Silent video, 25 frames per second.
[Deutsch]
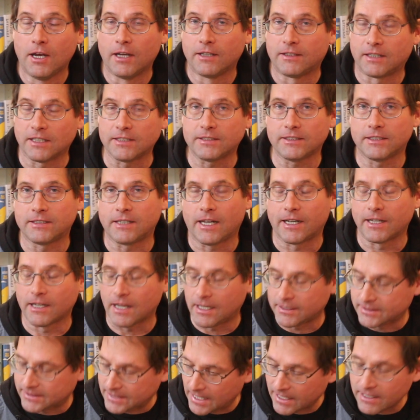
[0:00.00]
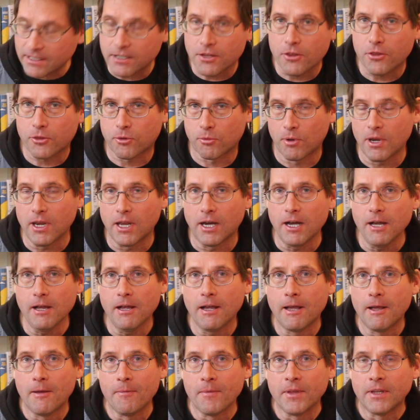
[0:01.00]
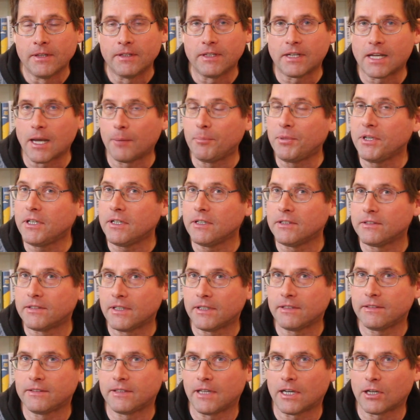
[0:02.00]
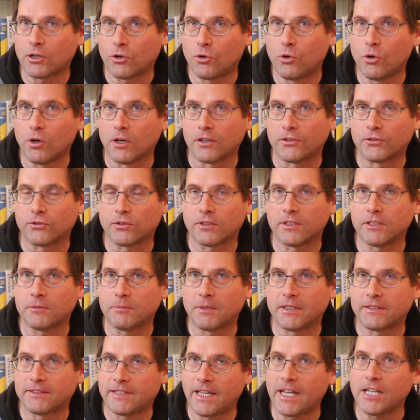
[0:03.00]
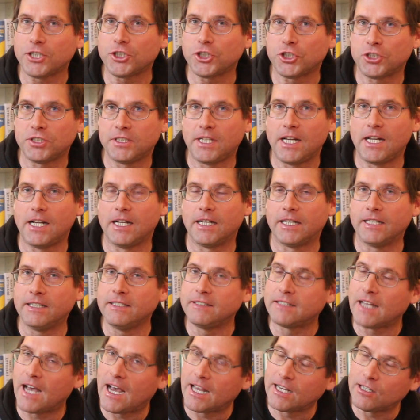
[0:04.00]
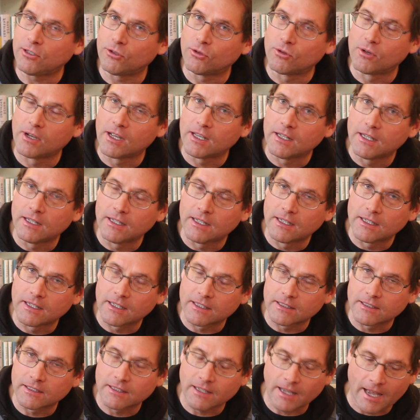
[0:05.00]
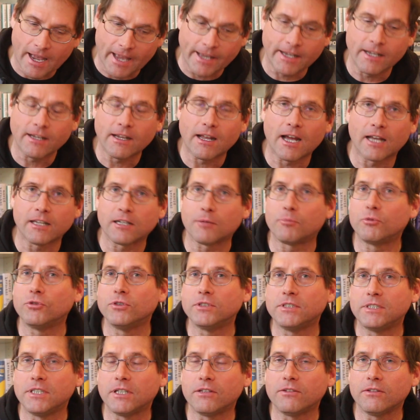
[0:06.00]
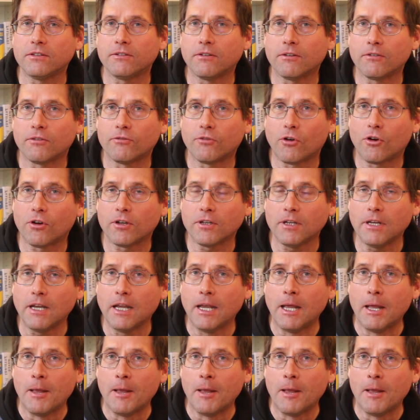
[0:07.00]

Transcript: Das in einen rasanten Thriller, die Kapitel sind sehr kurz, so ist man sehr schnell in diese Handlung reinkatapultiert worden